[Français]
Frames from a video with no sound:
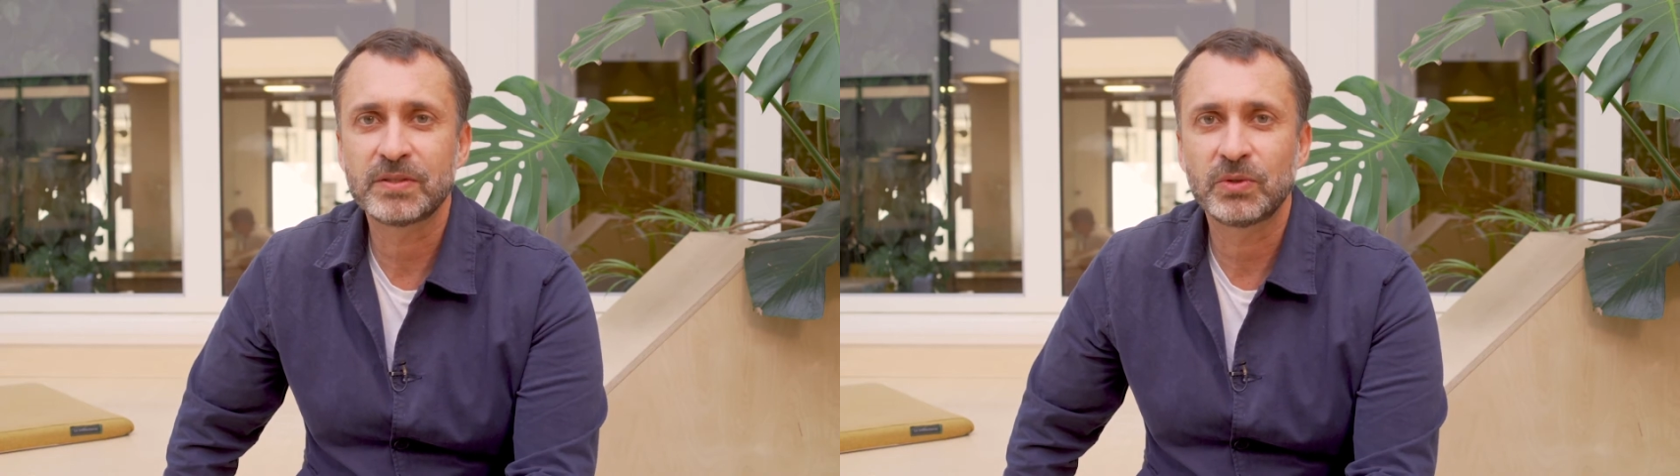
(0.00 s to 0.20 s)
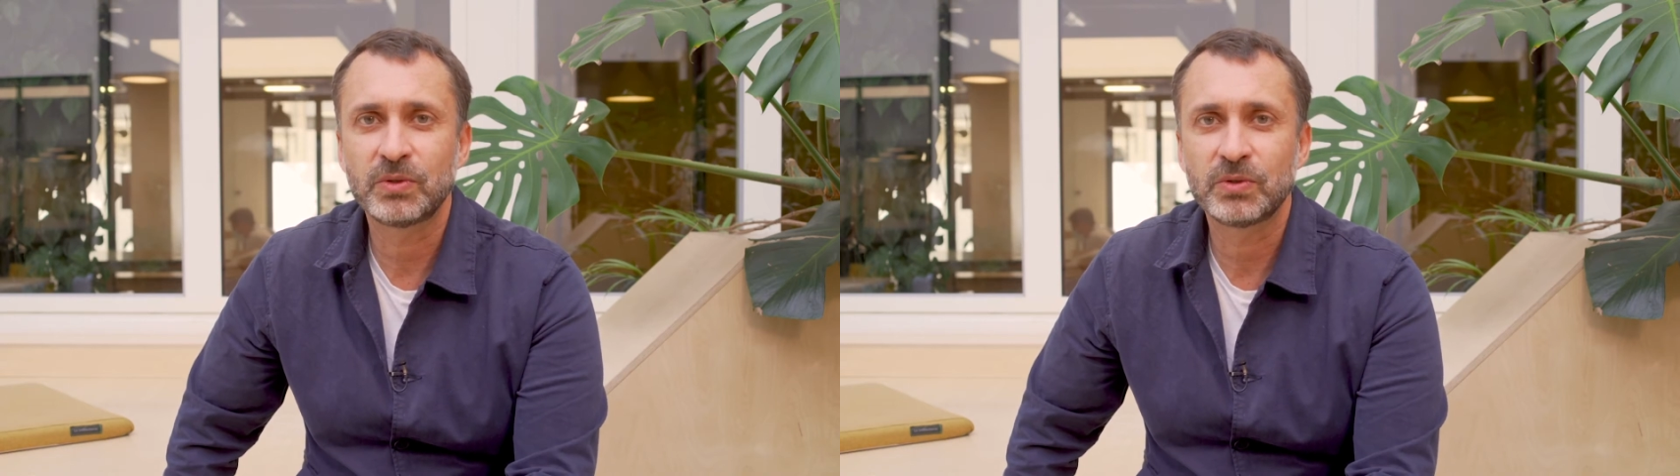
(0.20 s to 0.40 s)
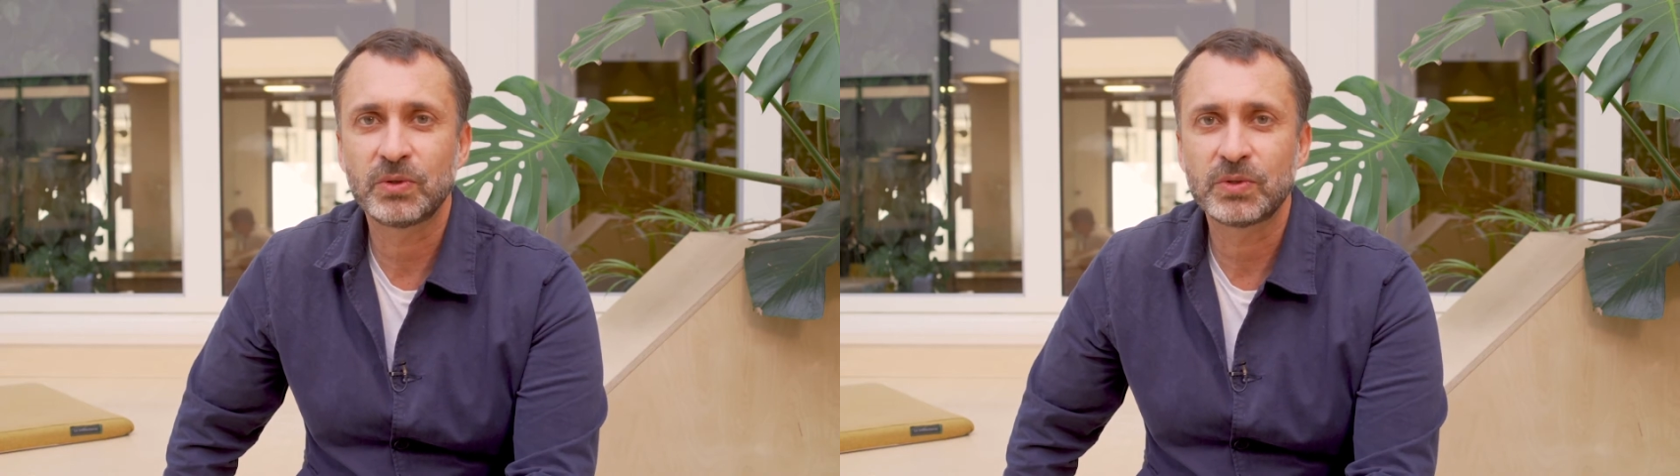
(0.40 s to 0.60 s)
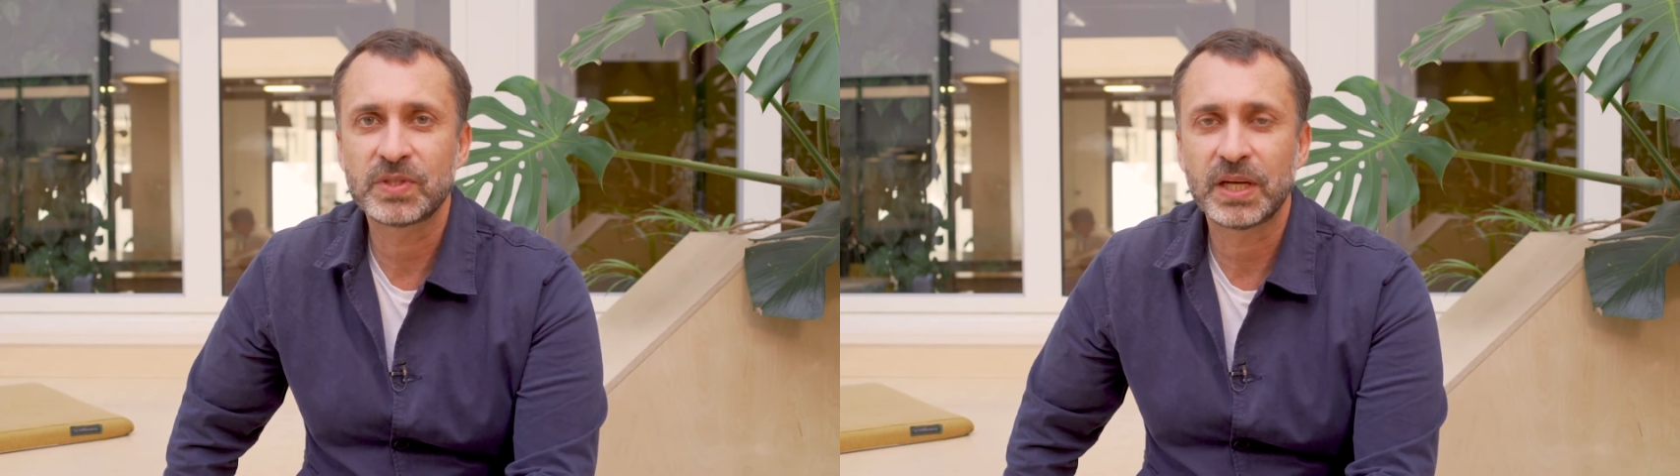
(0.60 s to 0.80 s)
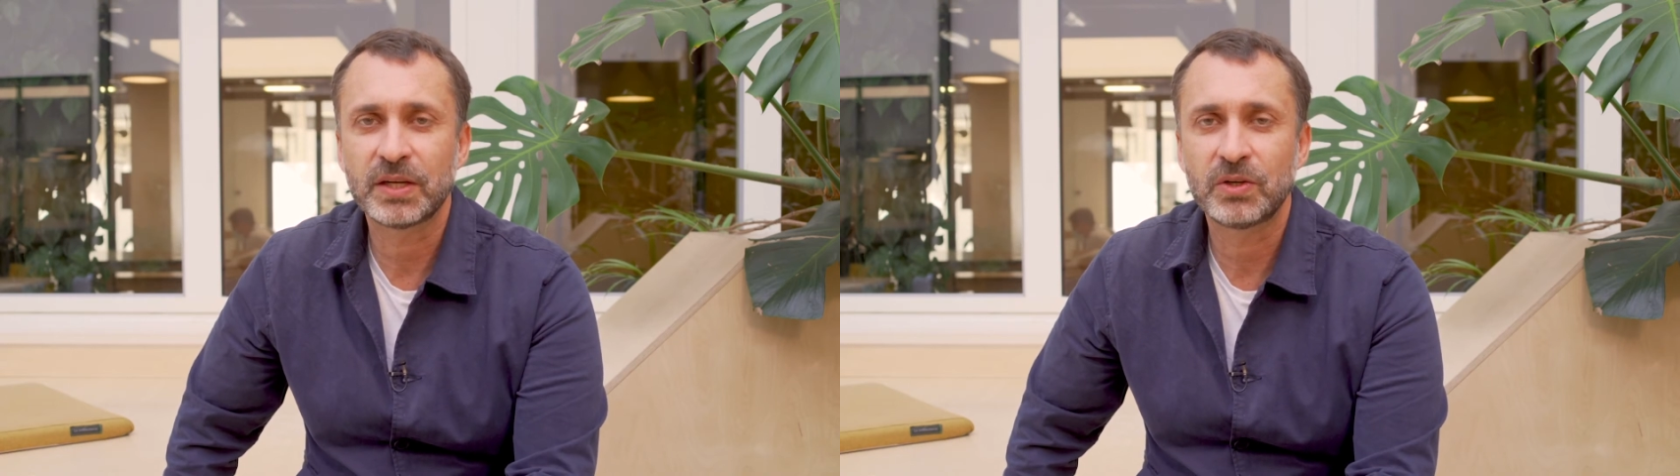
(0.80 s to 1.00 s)
dans le, dans le,
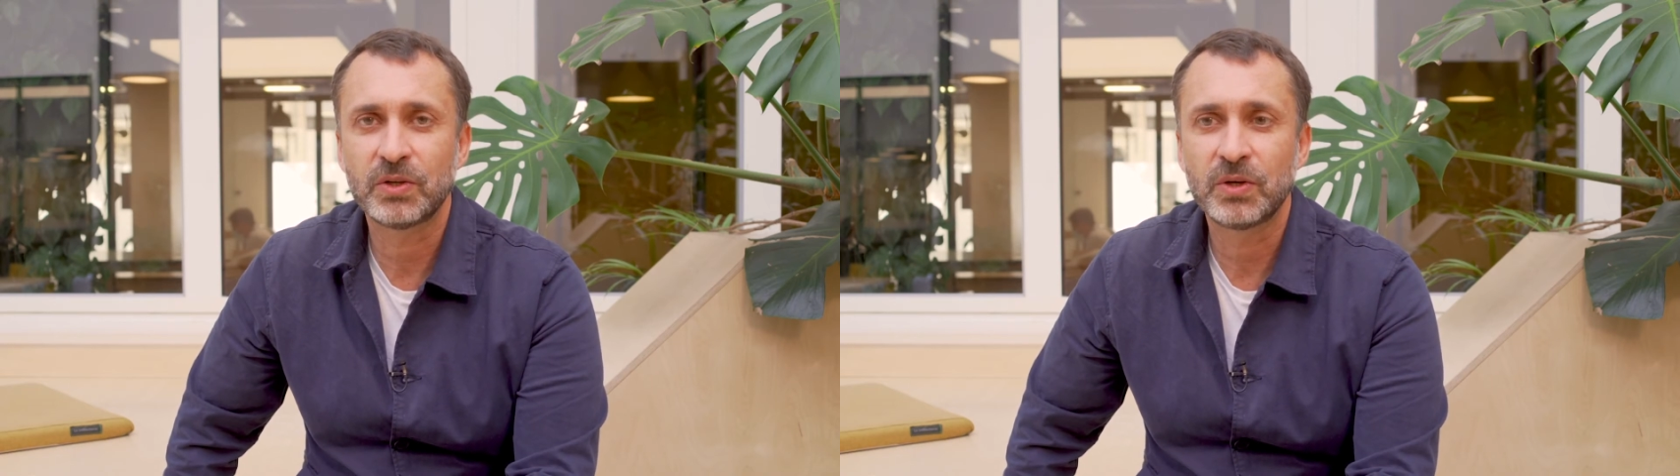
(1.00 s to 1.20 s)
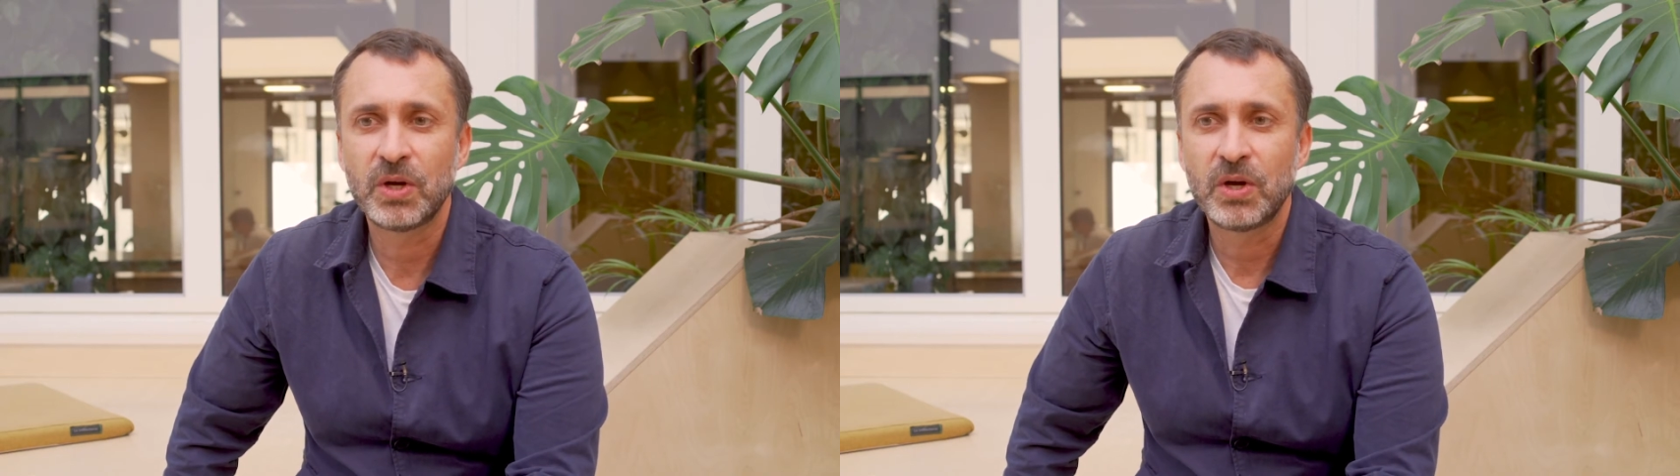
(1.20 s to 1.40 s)
cercle